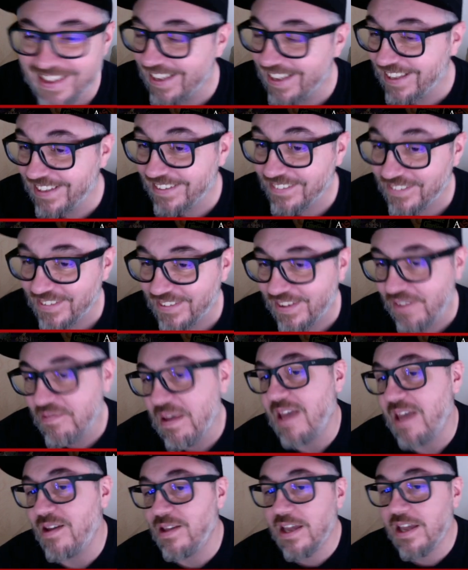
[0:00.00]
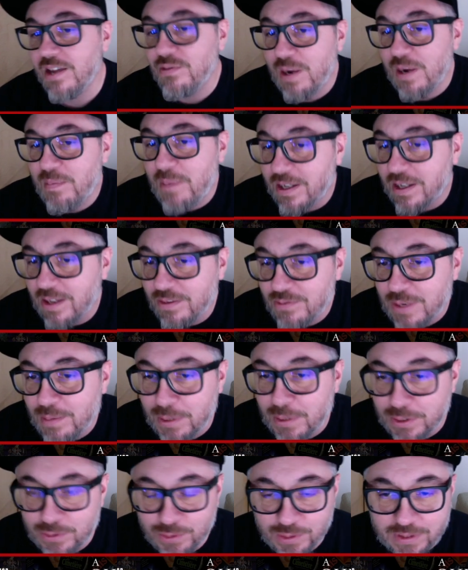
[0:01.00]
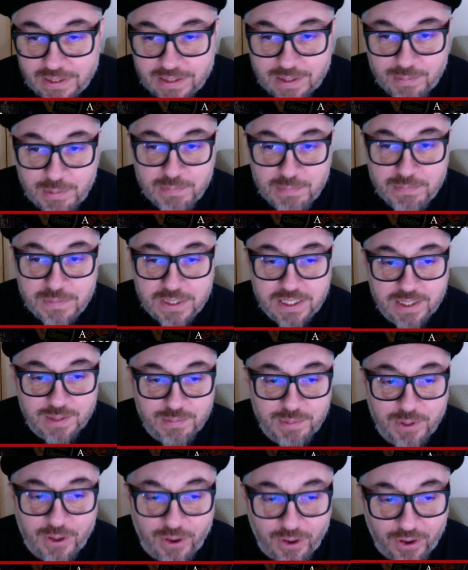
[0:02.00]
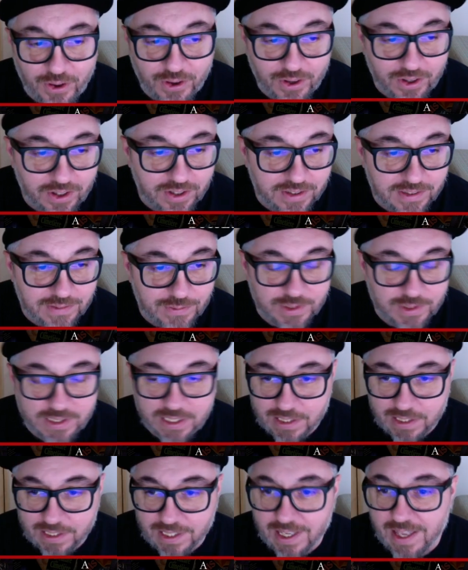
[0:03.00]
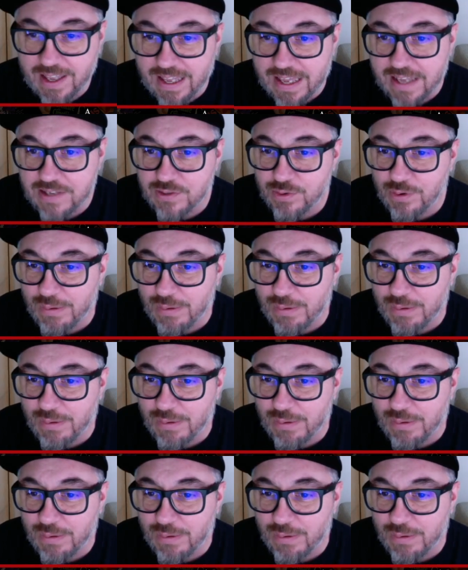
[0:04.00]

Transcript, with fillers: e, eh, vabbè, è una, bar- è una, battuta da bambini, però devo dire che è sulla